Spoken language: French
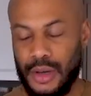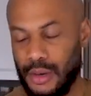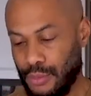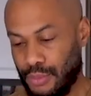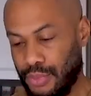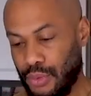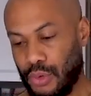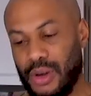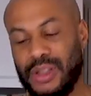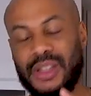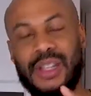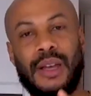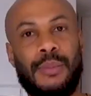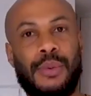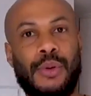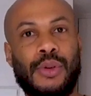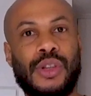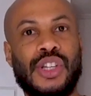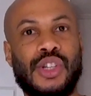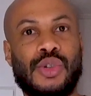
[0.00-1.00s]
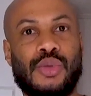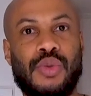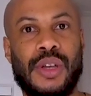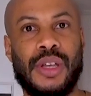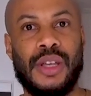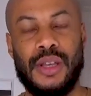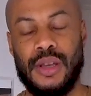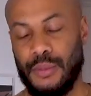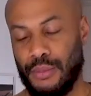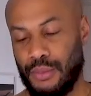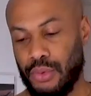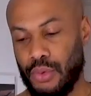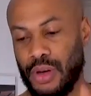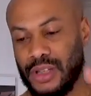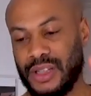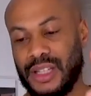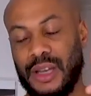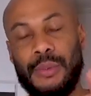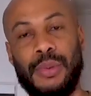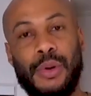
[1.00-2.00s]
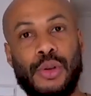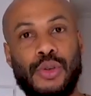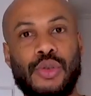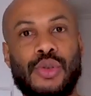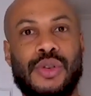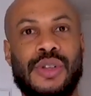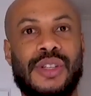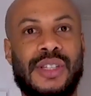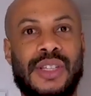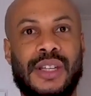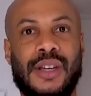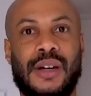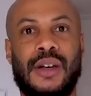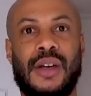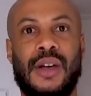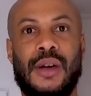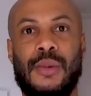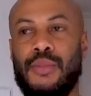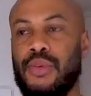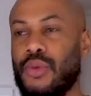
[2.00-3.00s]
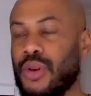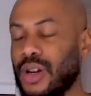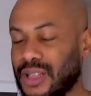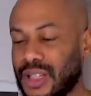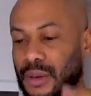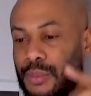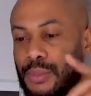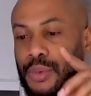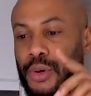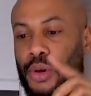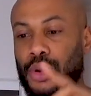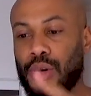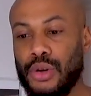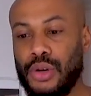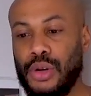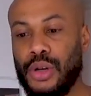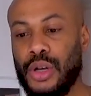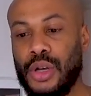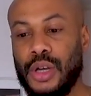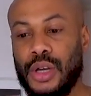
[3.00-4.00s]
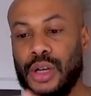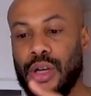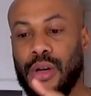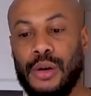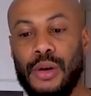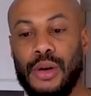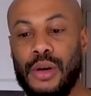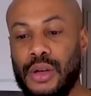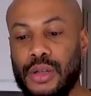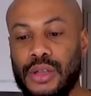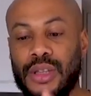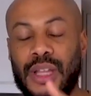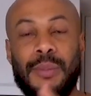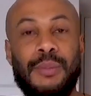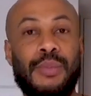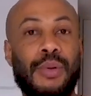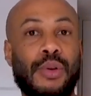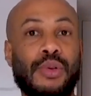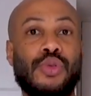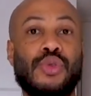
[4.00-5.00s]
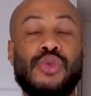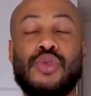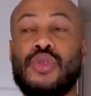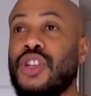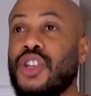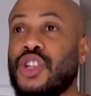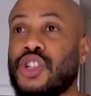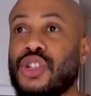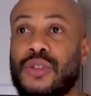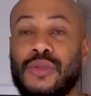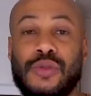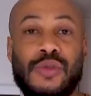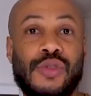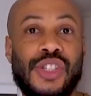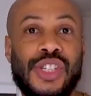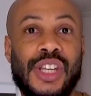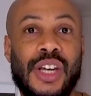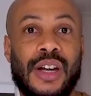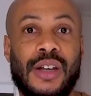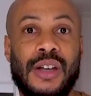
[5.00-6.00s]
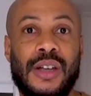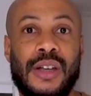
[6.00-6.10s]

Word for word: Pourquoi tu as peur d'échouer Pourquoi tu as peur de réussir Pourquoi tu as, as peur de ce que les gens vont dire